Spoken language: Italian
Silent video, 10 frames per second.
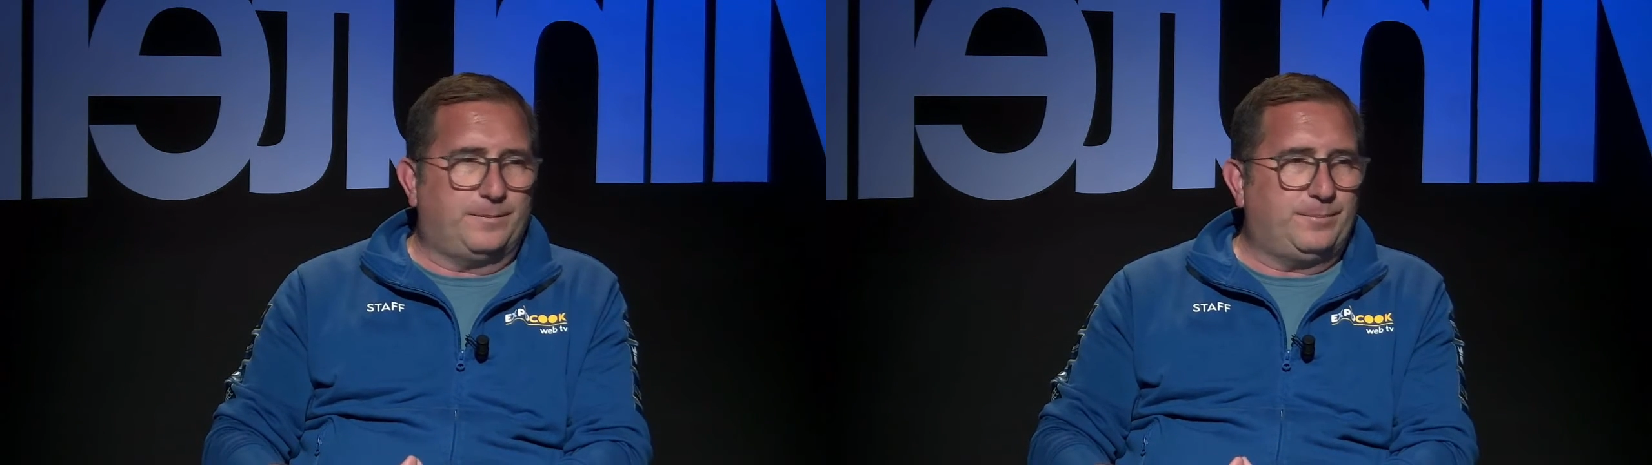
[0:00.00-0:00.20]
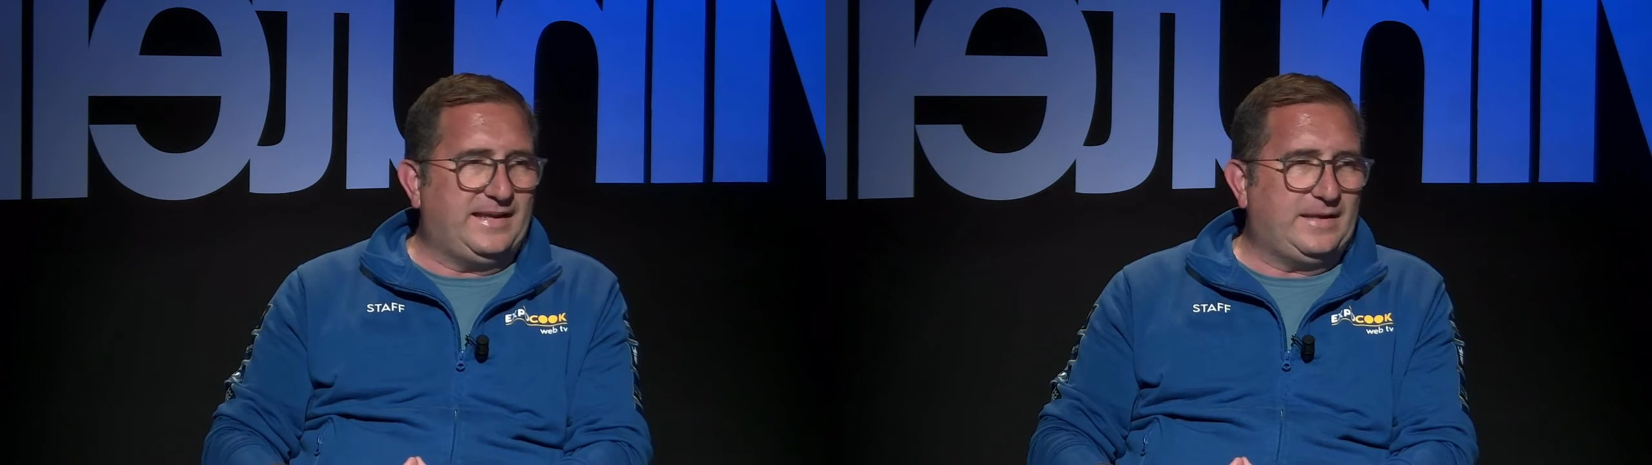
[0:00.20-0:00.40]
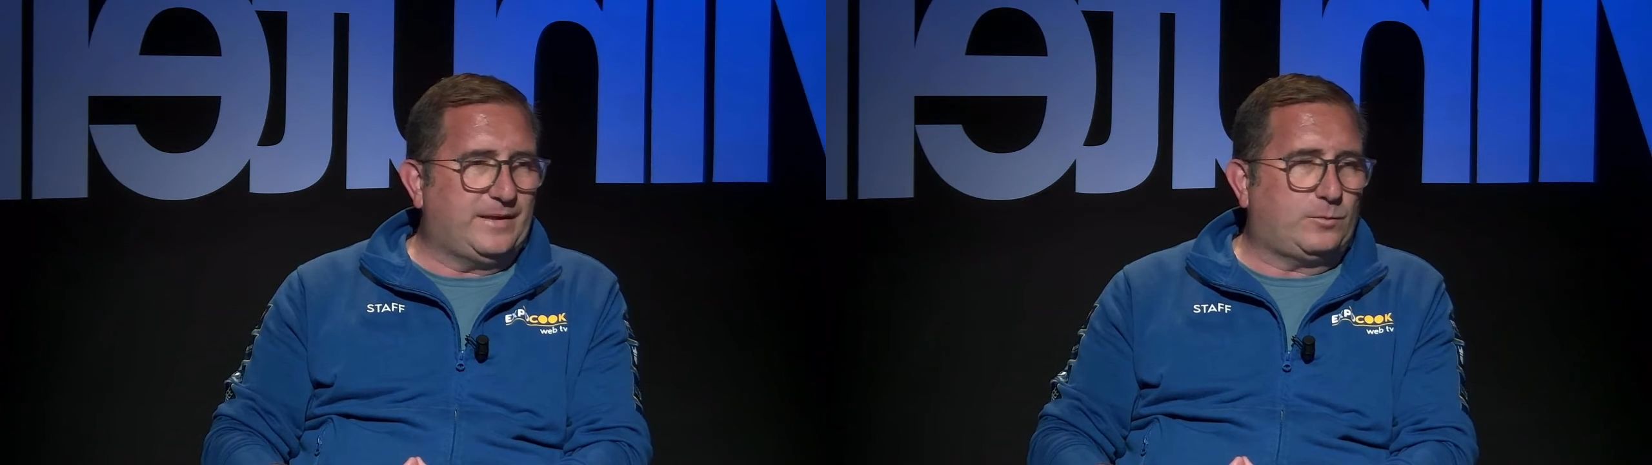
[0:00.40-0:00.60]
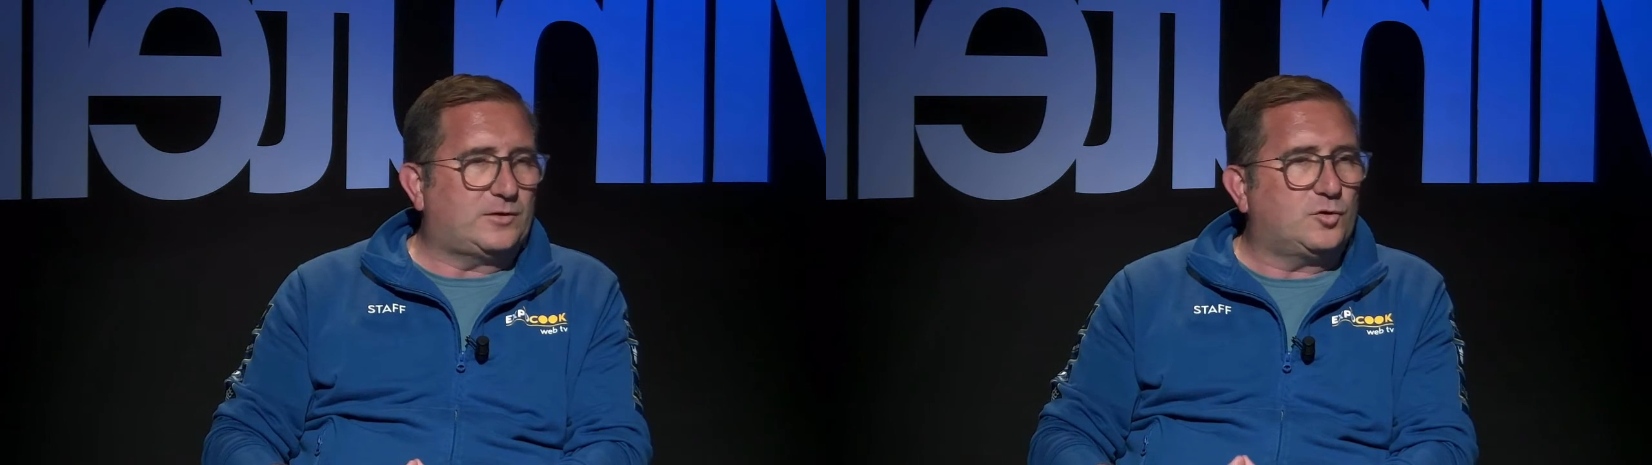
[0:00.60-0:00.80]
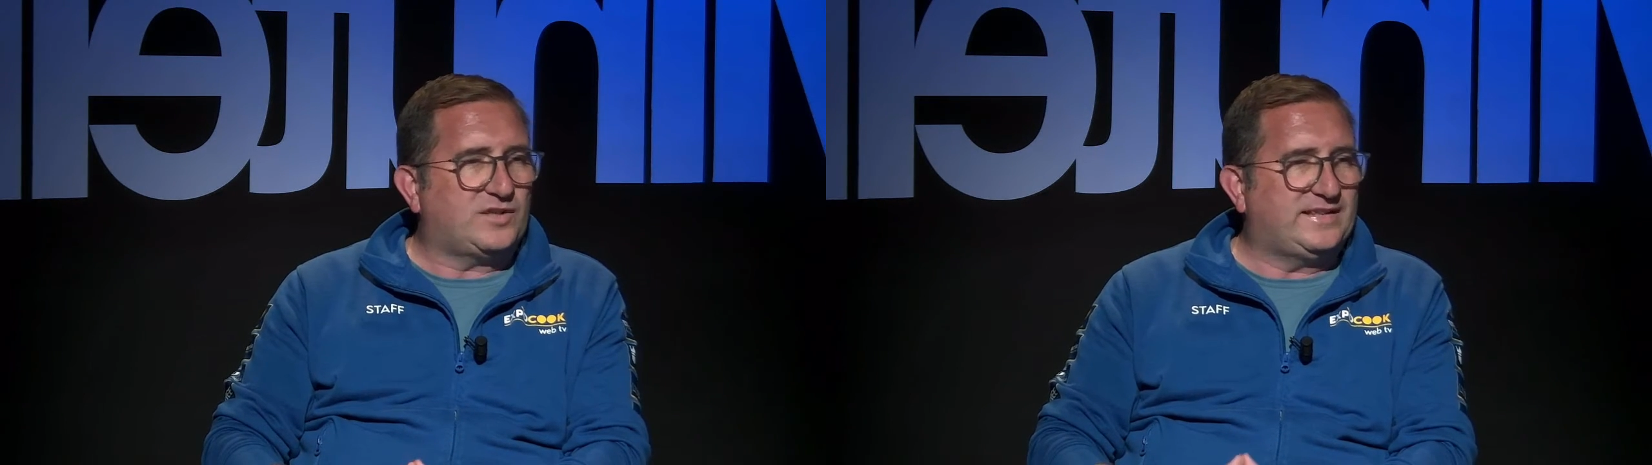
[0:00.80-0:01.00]
a Palermo è
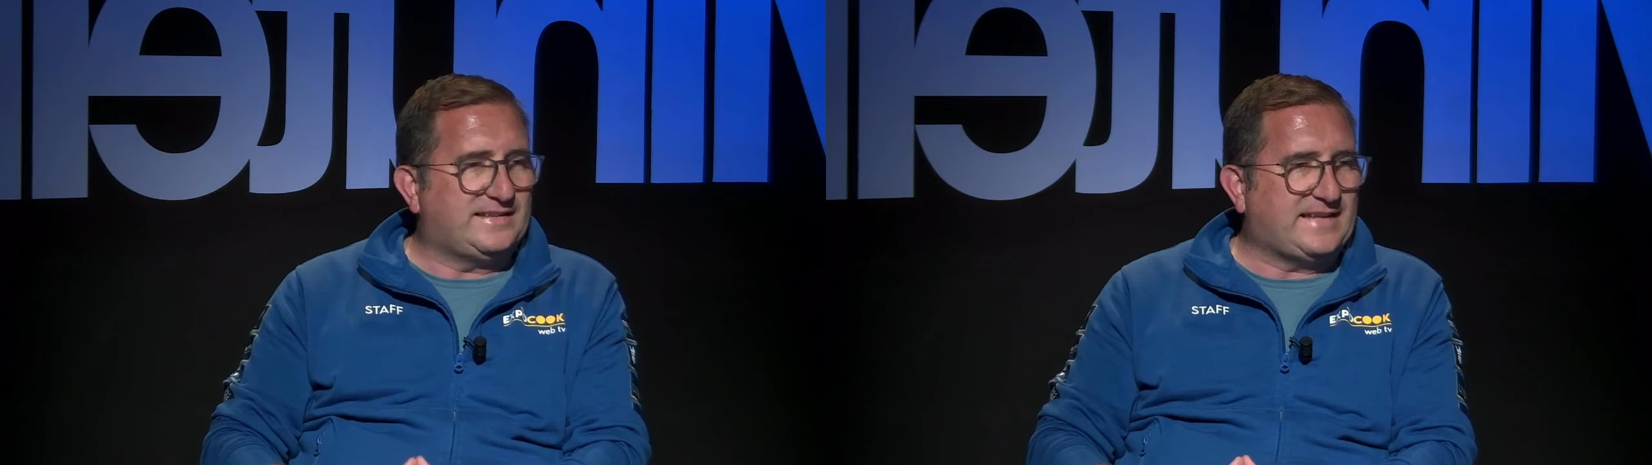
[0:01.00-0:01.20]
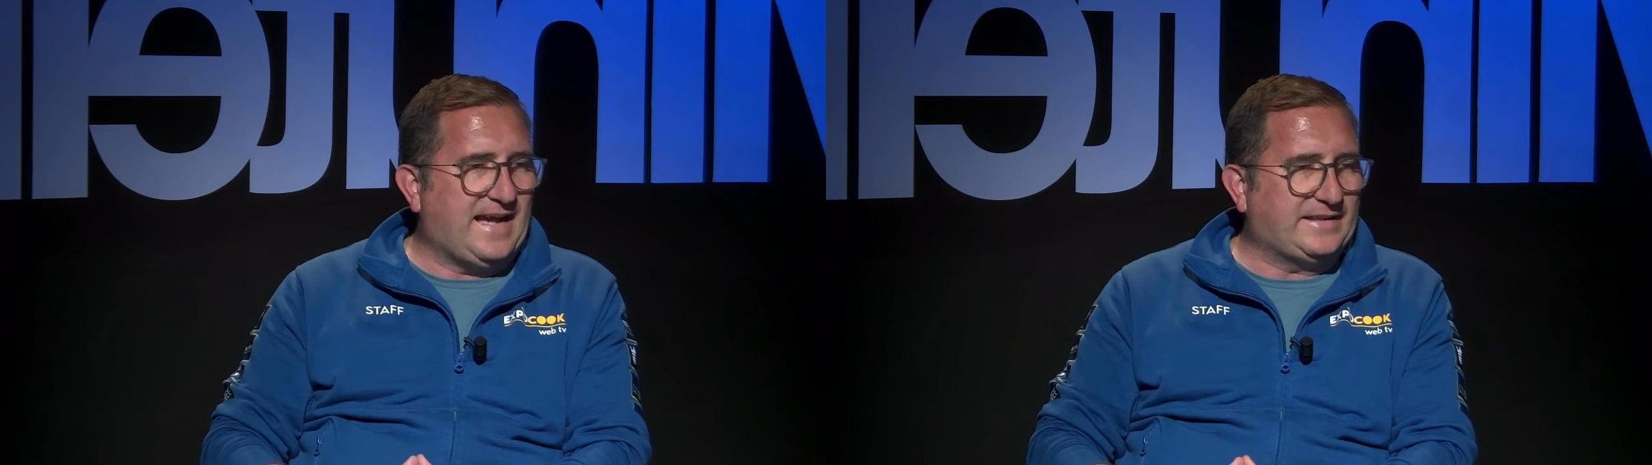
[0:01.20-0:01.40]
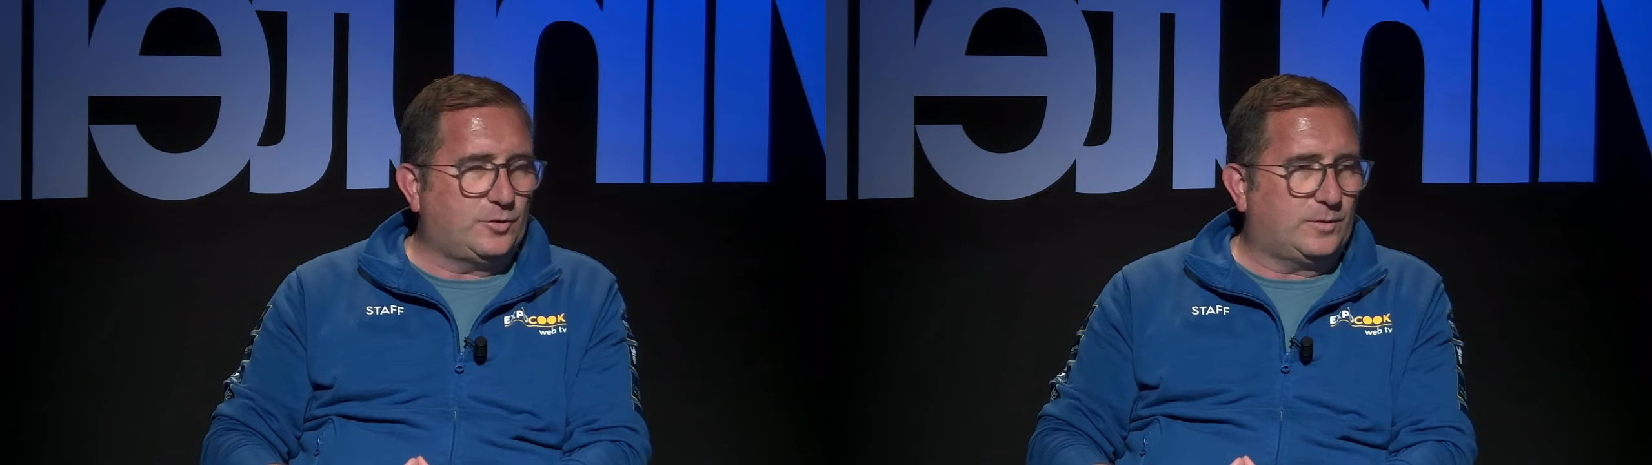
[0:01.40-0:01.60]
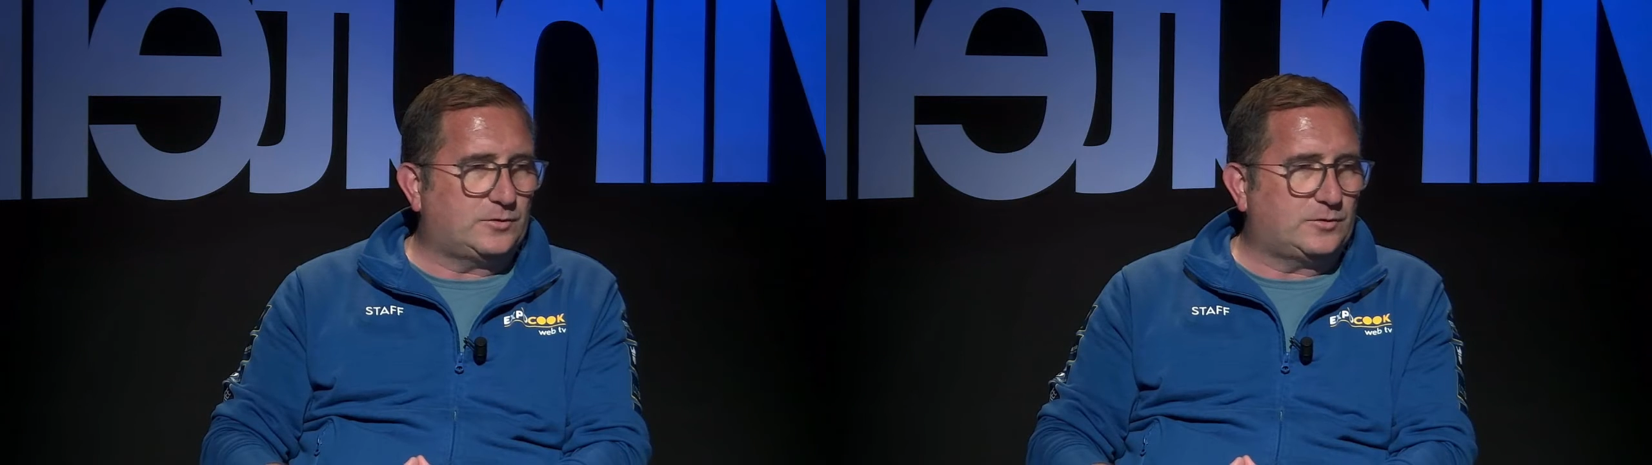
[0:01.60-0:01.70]
qualcosa di titanico,